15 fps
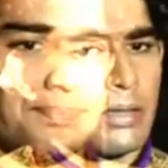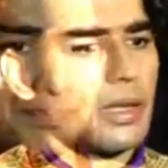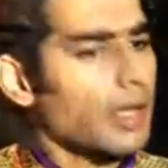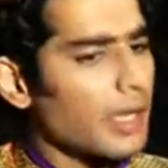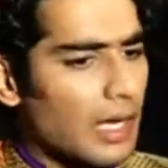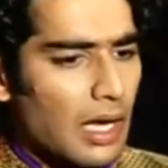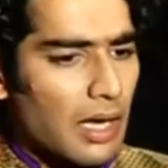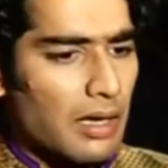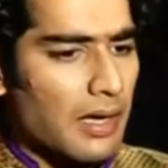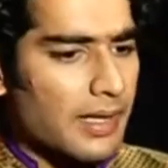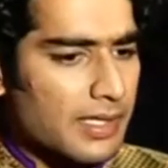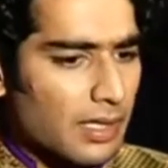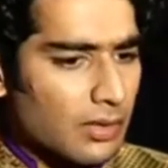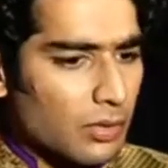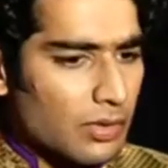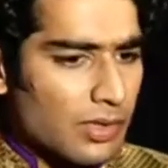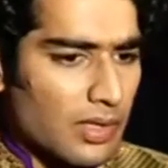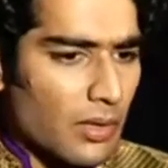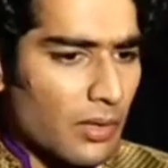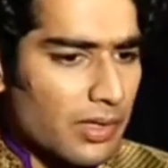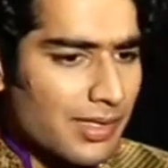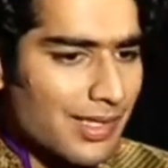नहीं ऐसा तो
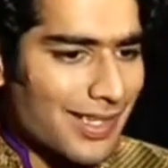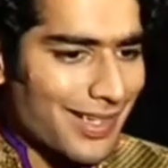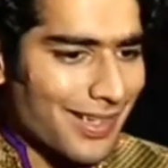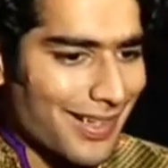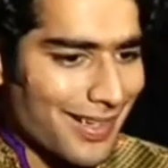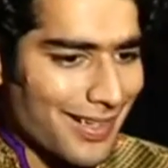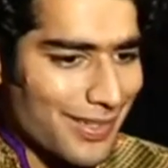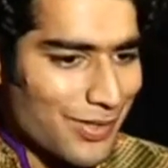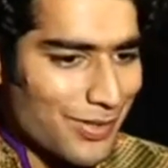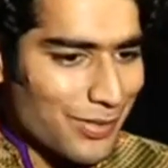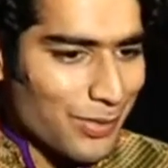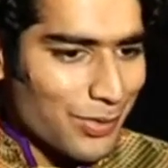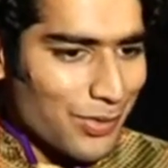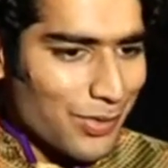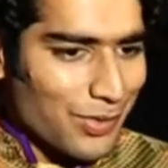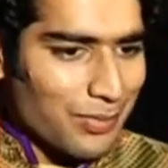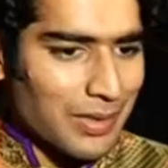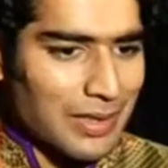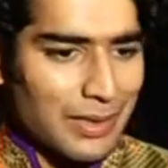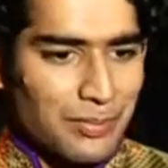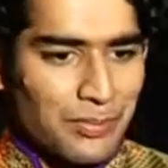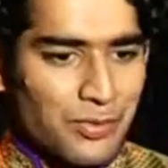ऑनेस्टली नहीं है आज कुछ
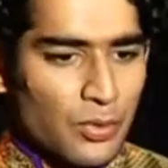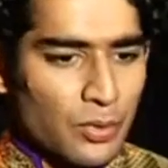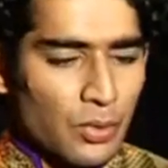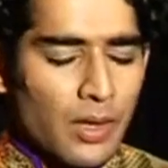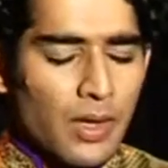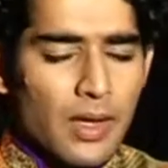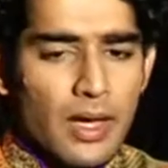मतलब जो